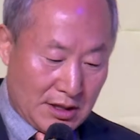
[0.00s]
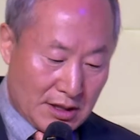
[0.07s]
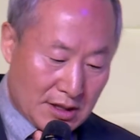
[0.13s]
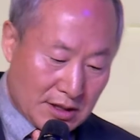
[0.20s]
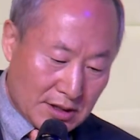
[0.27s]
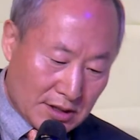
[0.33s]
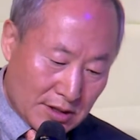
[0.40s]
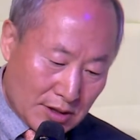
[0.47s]

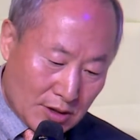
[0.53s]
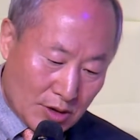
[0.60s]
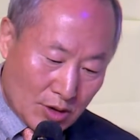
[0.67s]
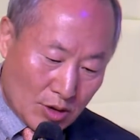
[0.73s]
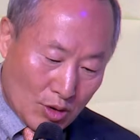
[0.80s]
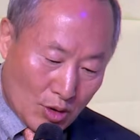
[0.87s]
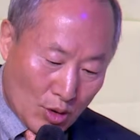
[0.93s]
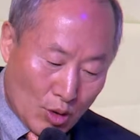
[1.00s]
예,
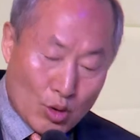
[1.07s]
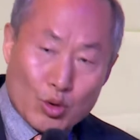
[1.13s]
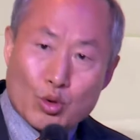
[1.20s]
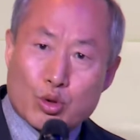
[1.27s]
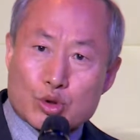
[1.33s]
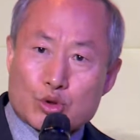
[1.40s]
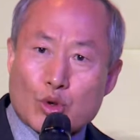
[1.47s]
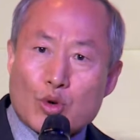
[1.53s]

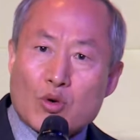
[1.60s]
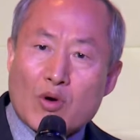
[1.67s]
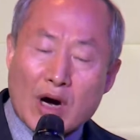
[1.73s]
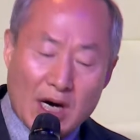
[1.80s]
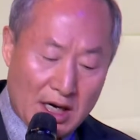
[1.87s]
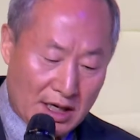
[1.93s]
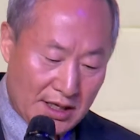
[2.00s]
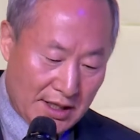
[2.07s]

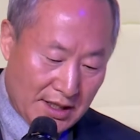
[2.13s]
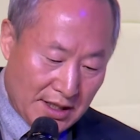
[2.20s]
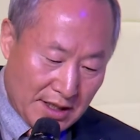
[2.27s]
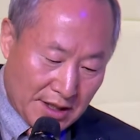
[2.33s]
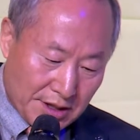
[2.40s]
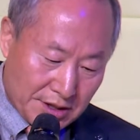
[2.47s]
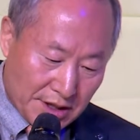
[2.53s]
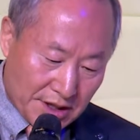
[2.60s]
후손과
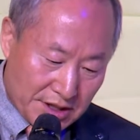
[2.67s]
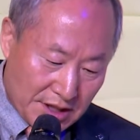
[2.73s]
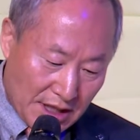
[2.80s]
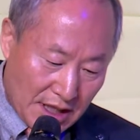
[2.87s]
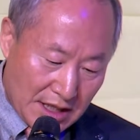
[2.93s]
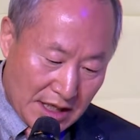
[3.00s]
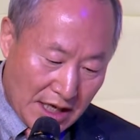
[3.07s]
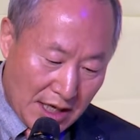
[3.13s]

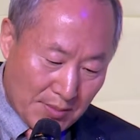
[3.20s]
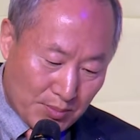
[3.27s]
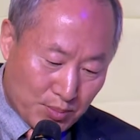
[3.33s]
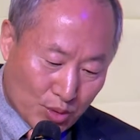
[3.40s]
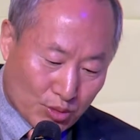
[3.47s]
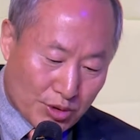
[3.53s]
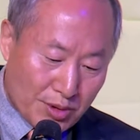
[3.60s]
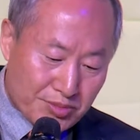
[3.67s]
역사에
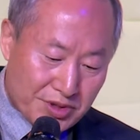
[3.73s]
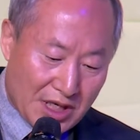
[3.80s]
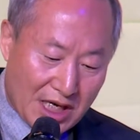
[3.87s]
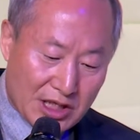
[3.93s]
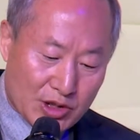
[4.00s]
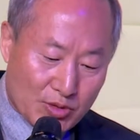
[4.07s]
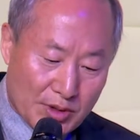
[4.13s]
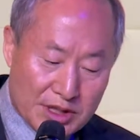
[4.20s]
부끄럽지
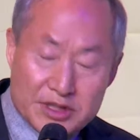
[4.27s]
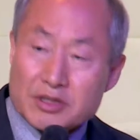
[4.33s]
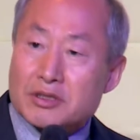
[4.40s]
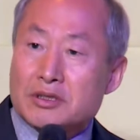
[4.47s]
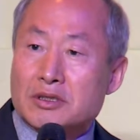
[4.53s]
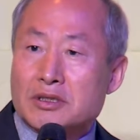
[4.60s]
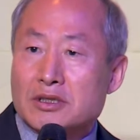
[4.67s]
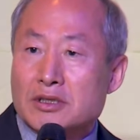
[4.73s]
않기
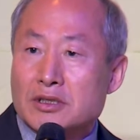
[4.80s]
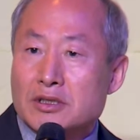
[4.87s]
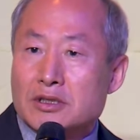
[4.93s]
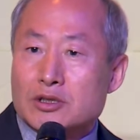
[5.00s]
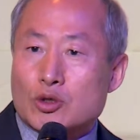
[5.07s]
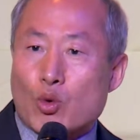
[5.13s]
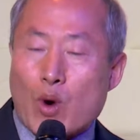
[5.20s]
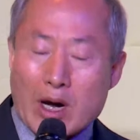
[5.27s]
위해서
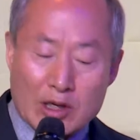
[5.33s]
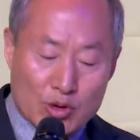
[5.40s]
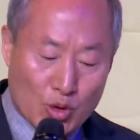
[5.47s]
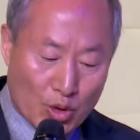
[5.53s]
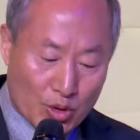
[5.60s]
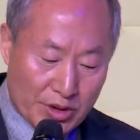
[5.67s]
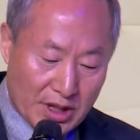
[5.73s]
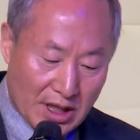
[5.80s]
왕
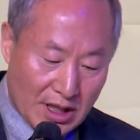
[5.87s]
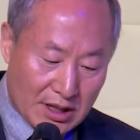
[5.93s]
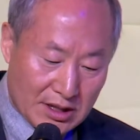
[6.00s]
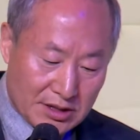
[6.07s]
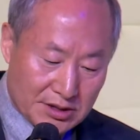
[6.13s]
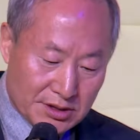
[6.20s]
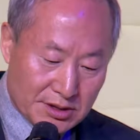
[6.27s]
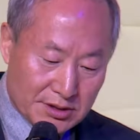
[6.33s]
코리아,
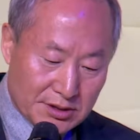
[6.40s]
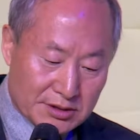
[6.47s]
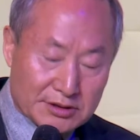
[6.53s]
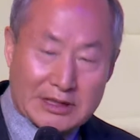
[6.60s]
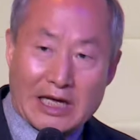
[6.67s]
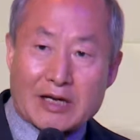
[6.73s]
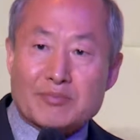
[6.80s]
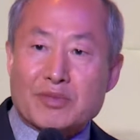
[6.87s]
저는
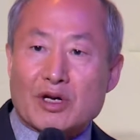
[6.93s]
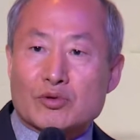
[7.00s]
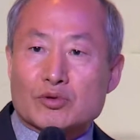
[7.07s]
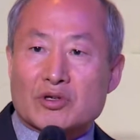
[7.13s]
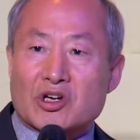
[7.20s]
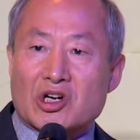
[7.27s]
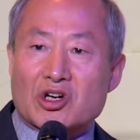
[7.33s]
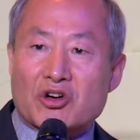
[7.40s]
다른 말로 또
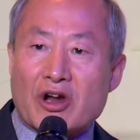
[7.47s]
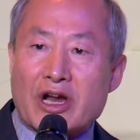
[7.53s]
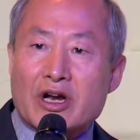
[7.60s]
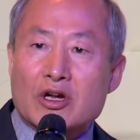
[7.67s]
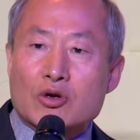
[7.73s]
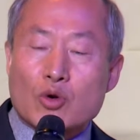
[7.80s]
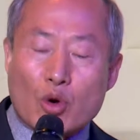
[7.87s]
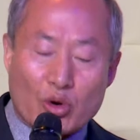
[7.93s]

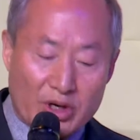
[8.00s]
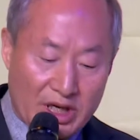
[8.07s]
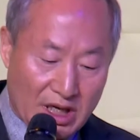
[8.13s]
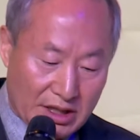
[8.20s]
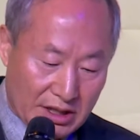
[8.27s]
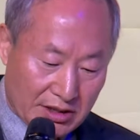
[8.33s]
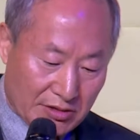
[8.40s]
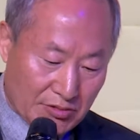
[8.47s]
그레이터
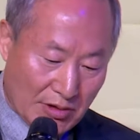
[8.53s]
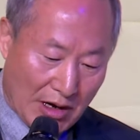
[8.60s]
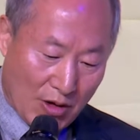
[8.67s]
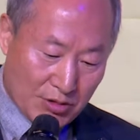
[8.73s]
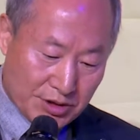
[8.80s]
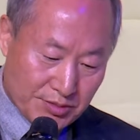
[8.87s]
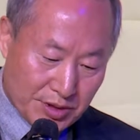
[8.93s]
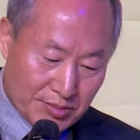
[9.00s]
코리아라고 하고
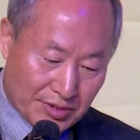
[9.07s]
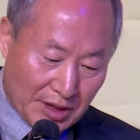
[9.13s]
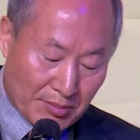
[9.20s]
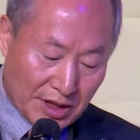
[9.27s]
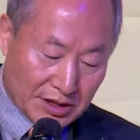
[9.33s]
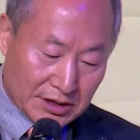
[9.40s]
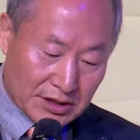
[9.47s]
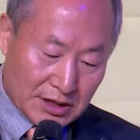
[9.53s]

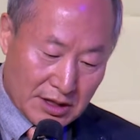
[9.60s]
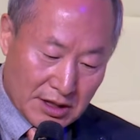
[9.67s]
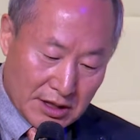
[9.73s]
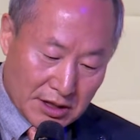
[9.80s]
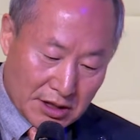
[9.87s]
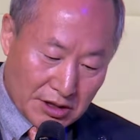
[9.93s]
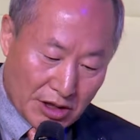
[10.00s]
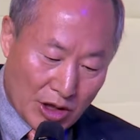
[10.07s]
싶습니다만
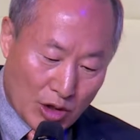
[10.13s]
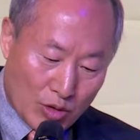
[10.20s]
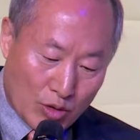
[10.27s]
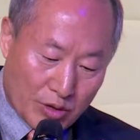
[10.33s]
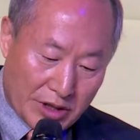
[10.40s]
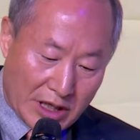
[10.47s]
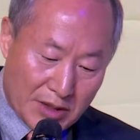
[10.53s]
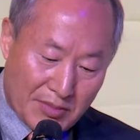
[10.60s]
그레이터
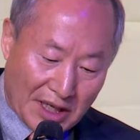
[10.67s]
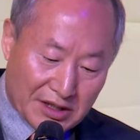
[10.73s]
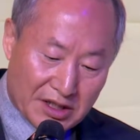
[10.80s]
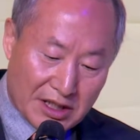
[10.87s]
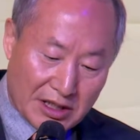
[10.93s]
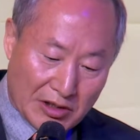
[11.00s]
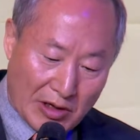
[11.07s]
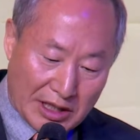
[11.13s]
코리아를
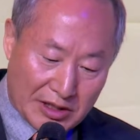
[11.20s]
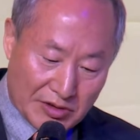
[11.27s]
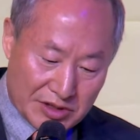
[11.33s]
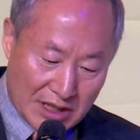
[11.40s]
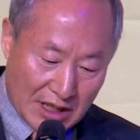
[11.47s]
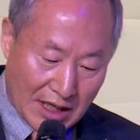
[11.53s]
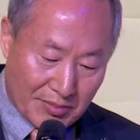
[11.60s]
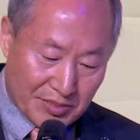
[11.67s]
만들어야 한다고
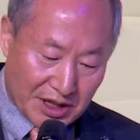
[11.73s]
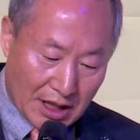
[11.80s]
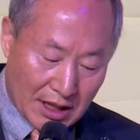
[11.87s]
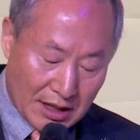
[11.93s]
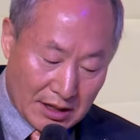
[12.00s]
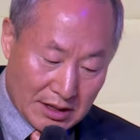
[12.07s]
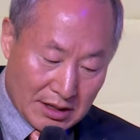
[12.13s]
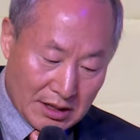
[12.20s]
생각합니다.